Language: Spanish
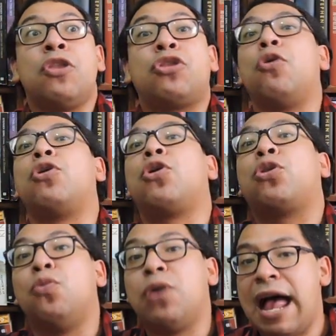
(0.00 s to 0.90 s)

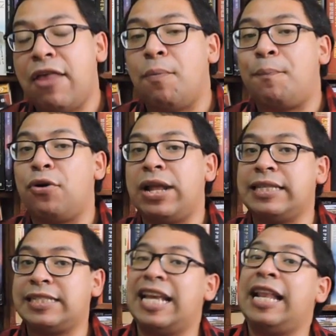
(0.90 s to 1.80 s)
torturado por
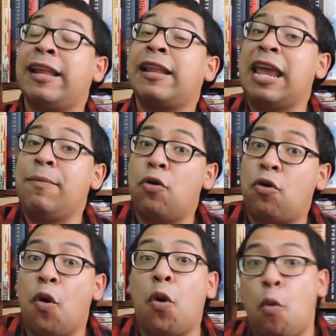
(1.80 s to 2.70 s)
el ser que
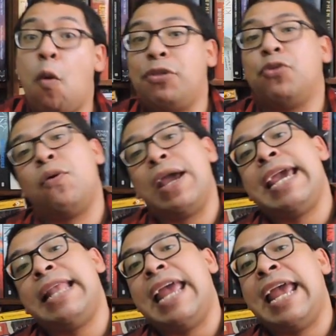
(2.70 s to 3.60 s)
invocó cuando
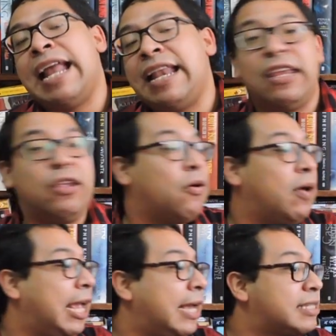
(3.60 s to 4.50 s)
él era
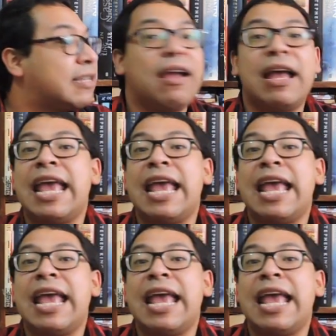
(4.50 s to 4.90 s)
niño es